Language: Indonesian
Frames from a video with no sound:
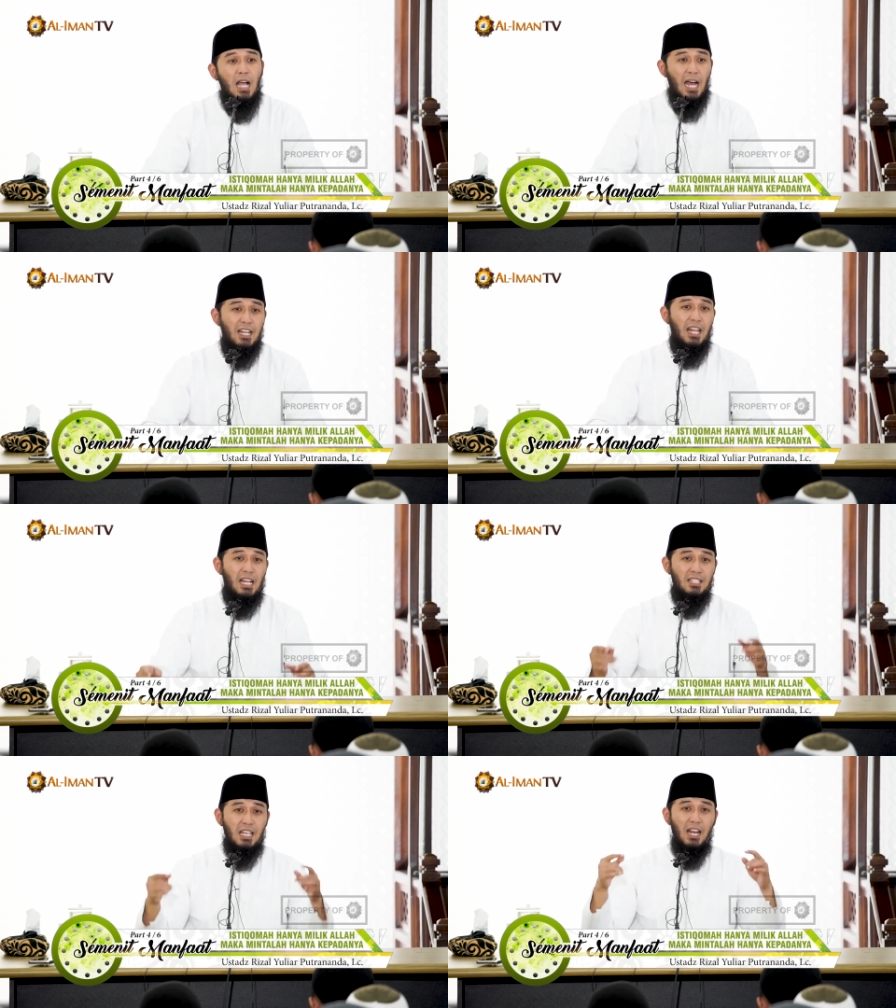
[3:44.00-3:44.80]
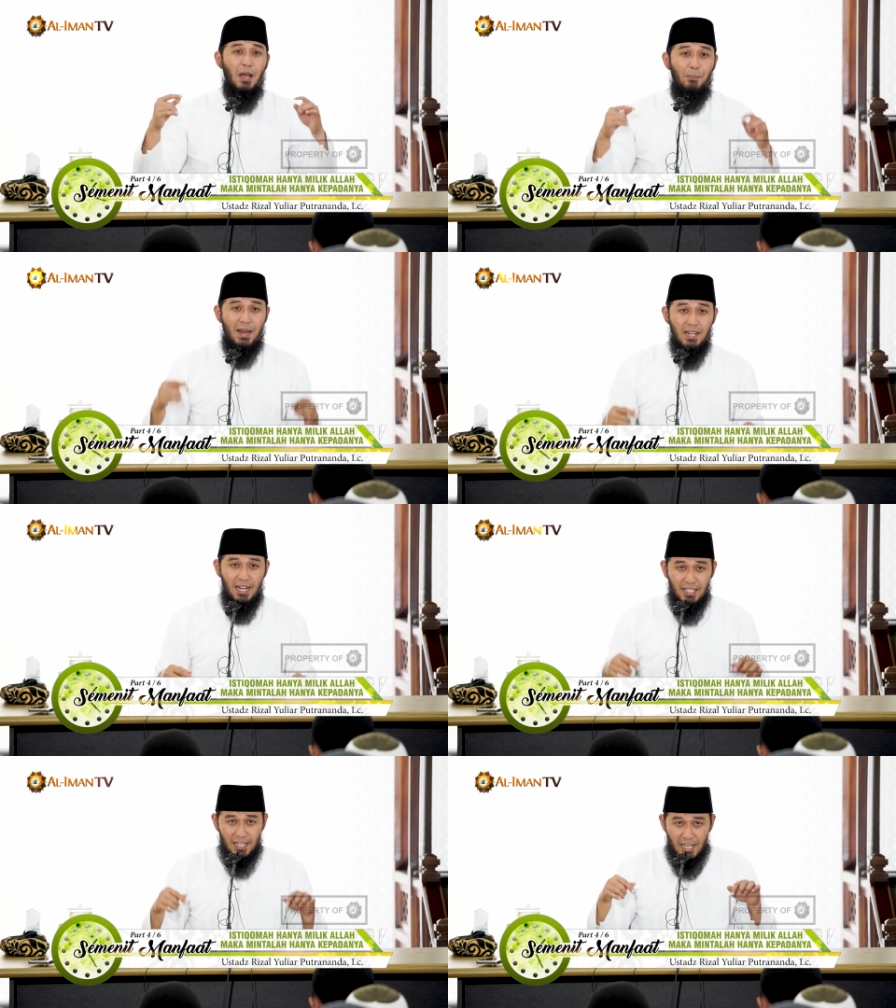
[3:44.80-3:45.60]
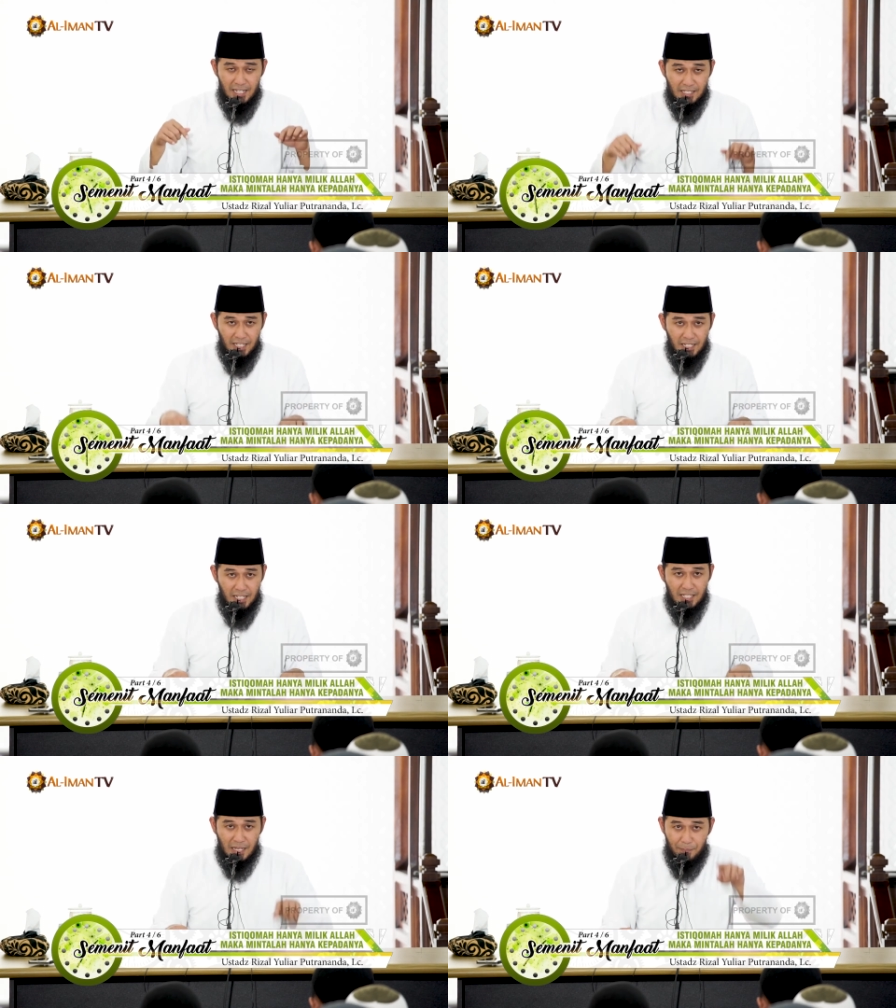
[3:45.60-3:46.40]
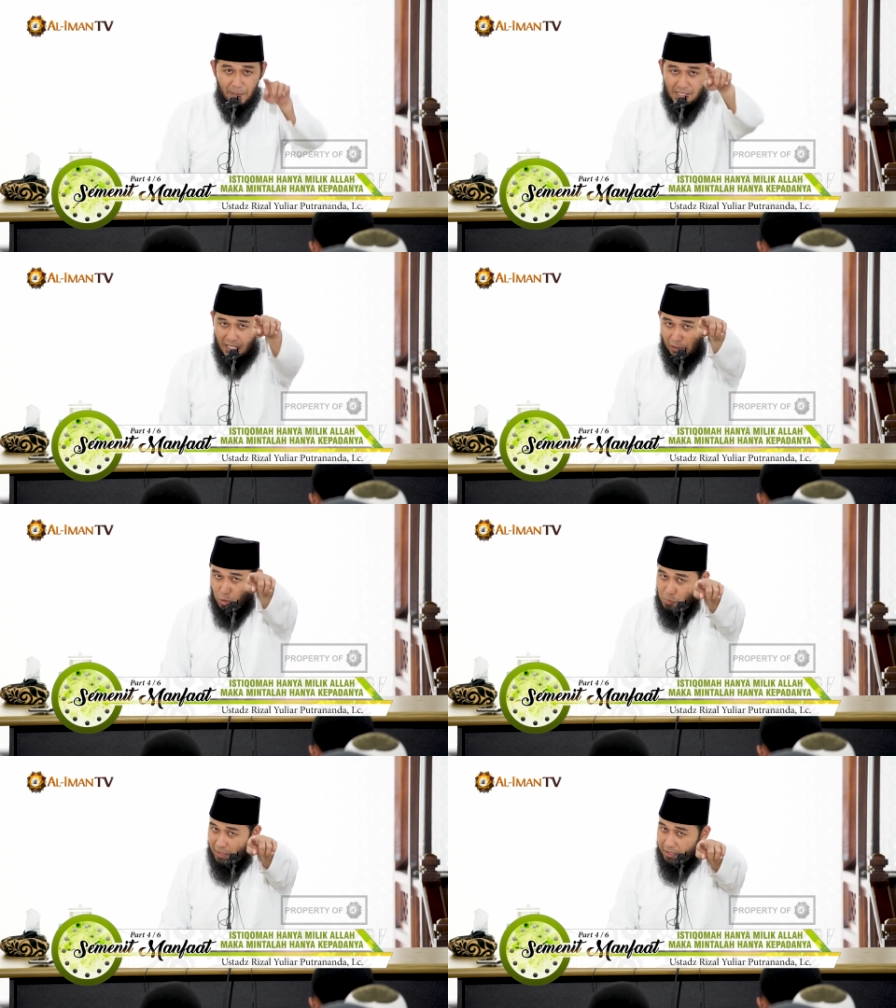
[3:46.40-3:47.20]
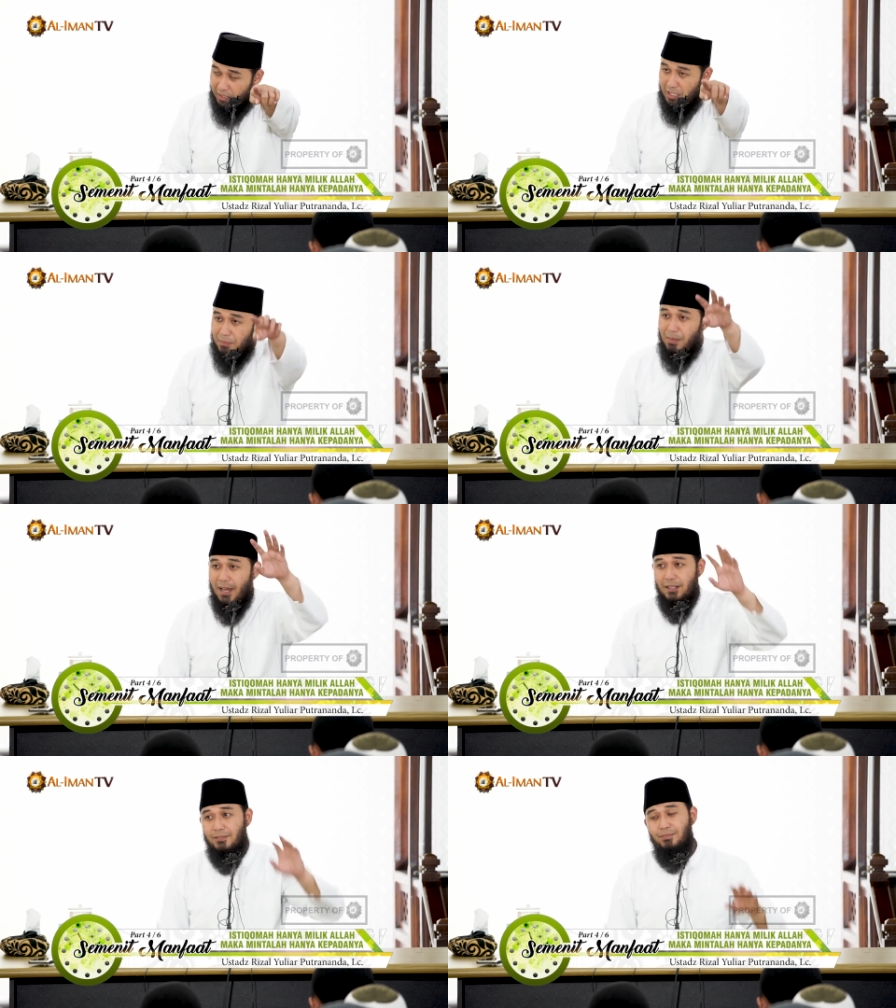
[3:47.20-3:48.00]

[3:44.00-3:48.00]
Ada yang jarak pandangnya dari sini sampai 100 meter ke depan.